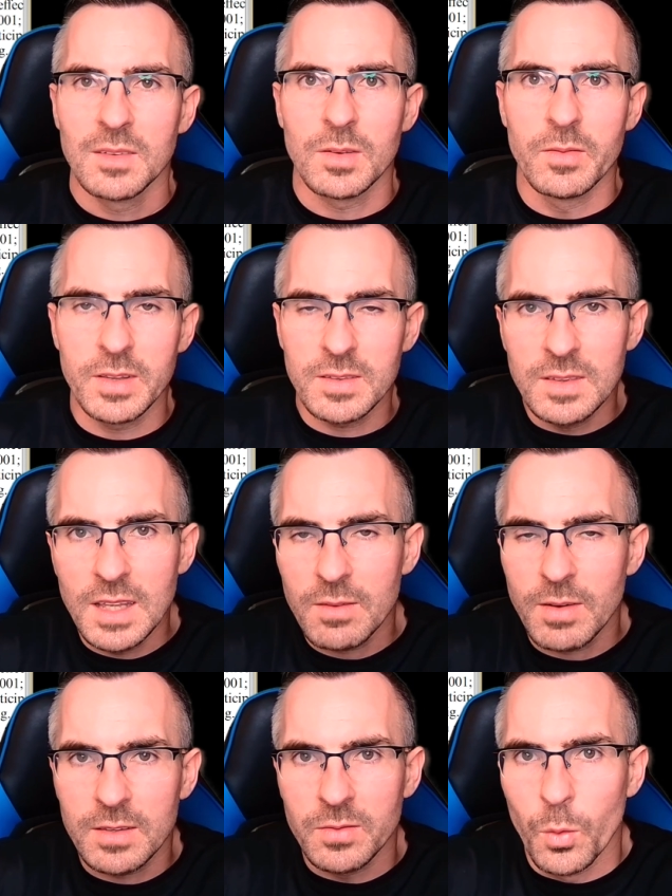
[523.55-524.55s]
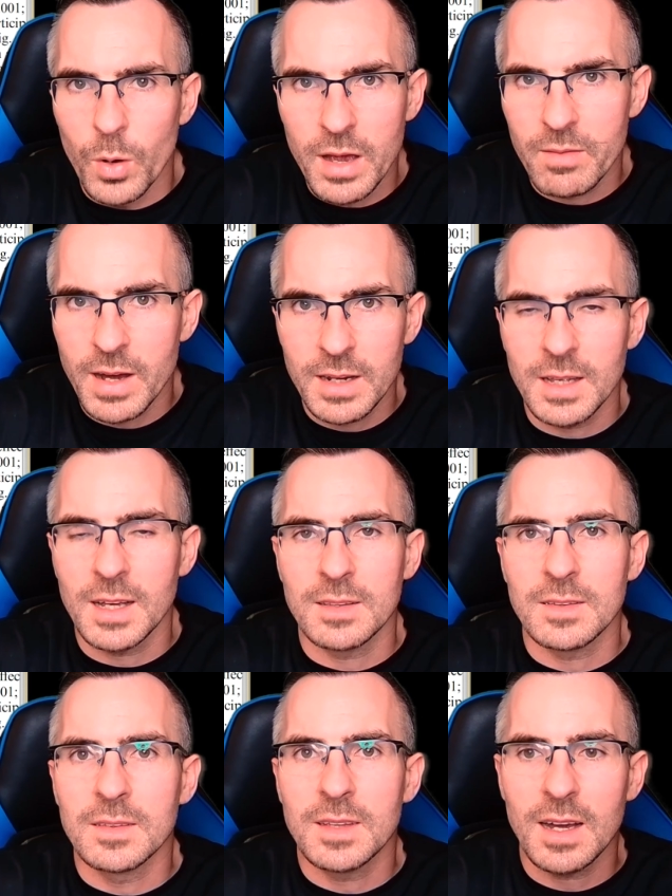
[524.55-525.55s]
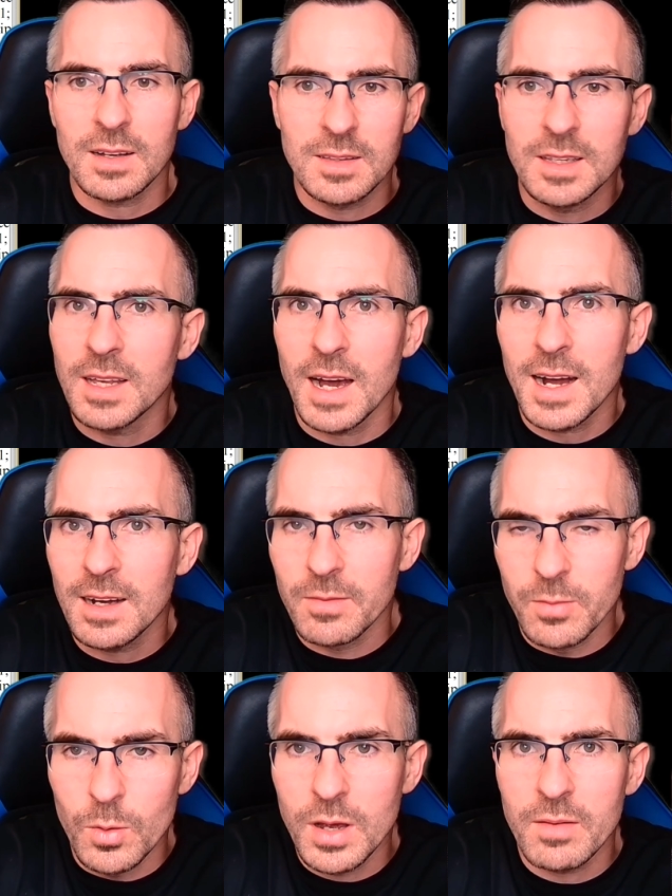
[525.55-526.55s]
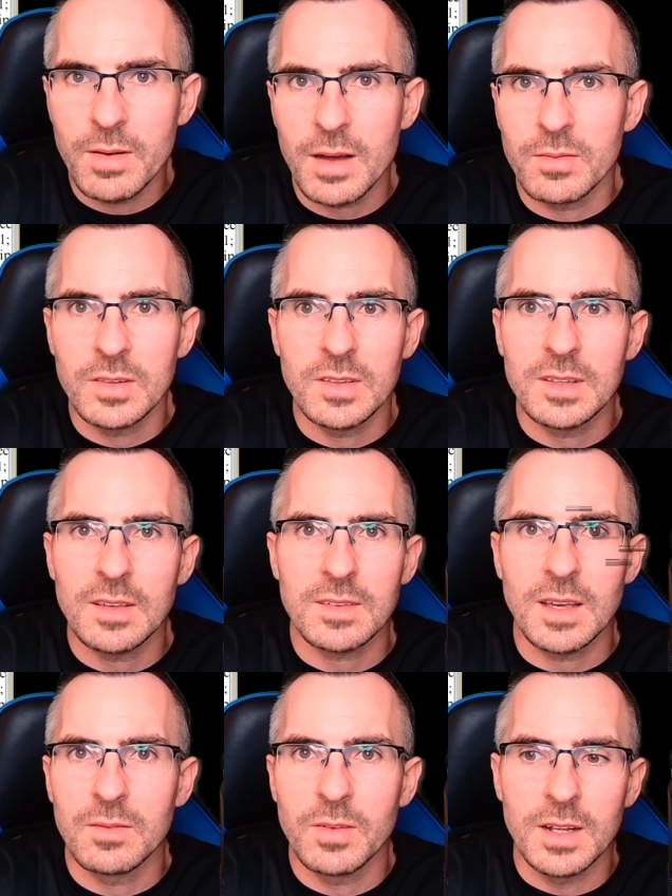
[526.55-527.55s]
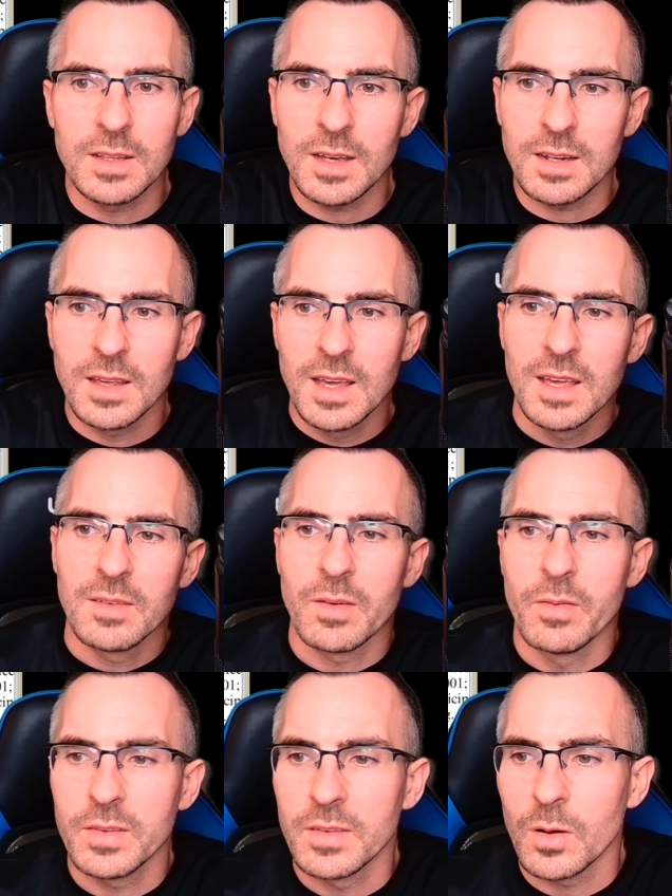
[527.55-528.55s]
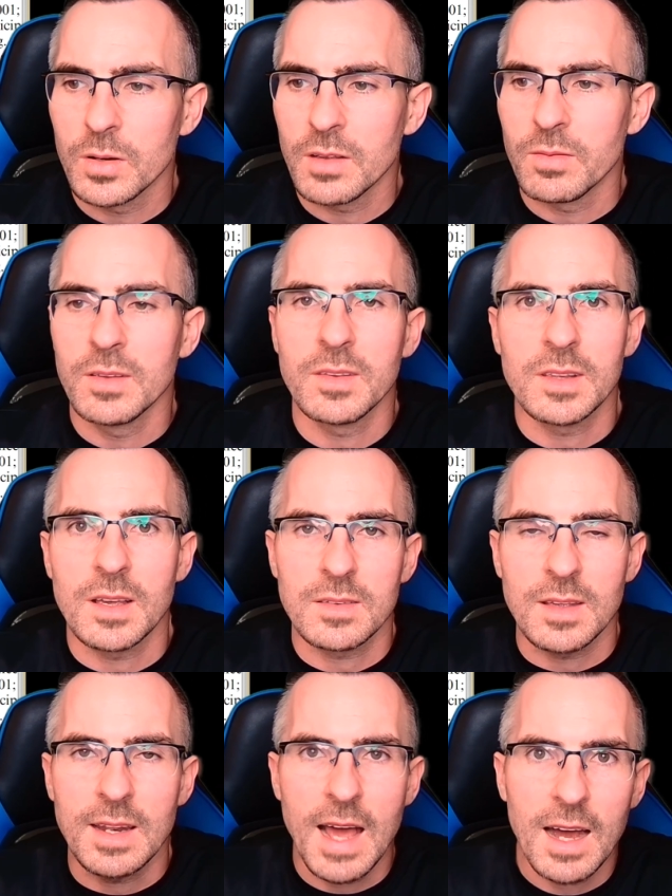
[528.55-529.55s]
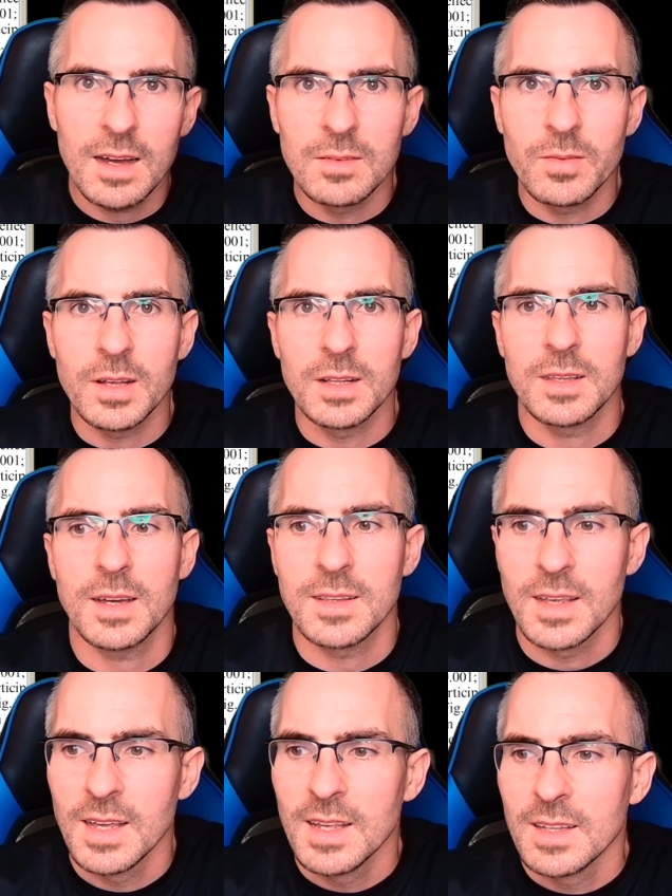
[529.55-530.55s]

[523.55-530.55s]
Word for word: Wir wissen nicht, was vorher war den ganzen Tag, die Tage vorher war, wie sich das da entwickelt hat. Wir wissen auch nicht, wie sich das danach entwickelt hat.